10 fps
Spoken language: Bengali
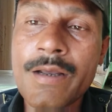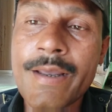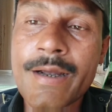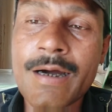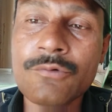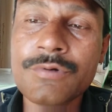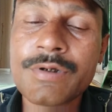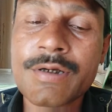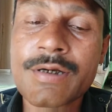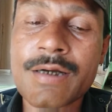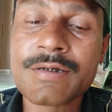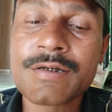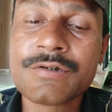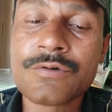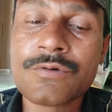অ্যাকাউন্টের
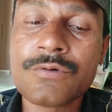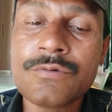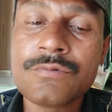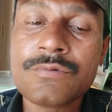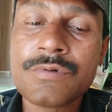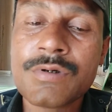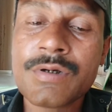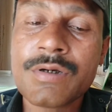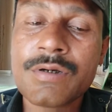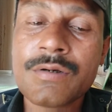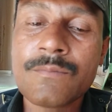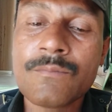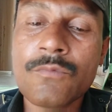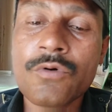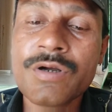কাজের জন্য
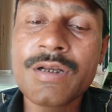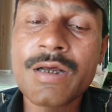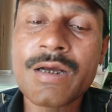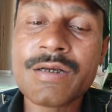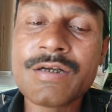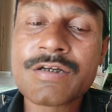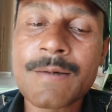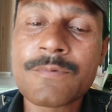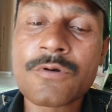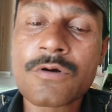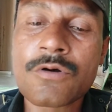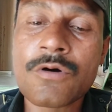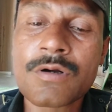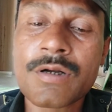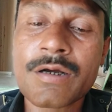মহিলা হিসাব
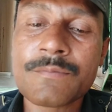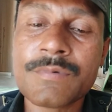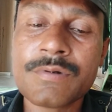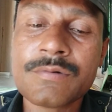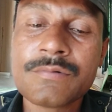রক্ষক লাগবে